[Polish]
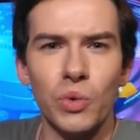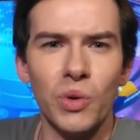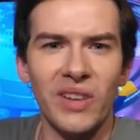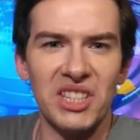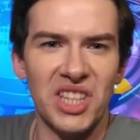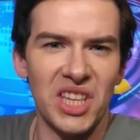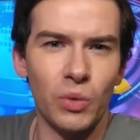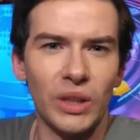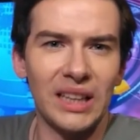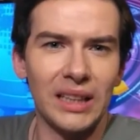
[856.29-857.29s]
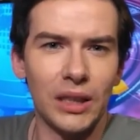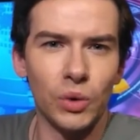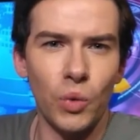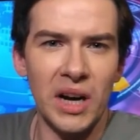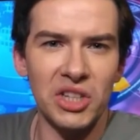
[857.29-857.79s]
usuwać te nieudane
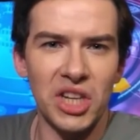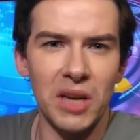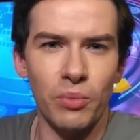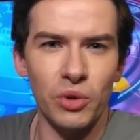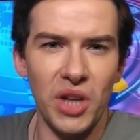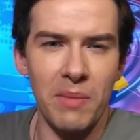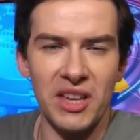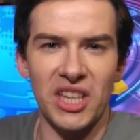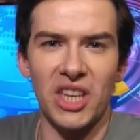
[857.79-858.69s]
tatuaże i później mieć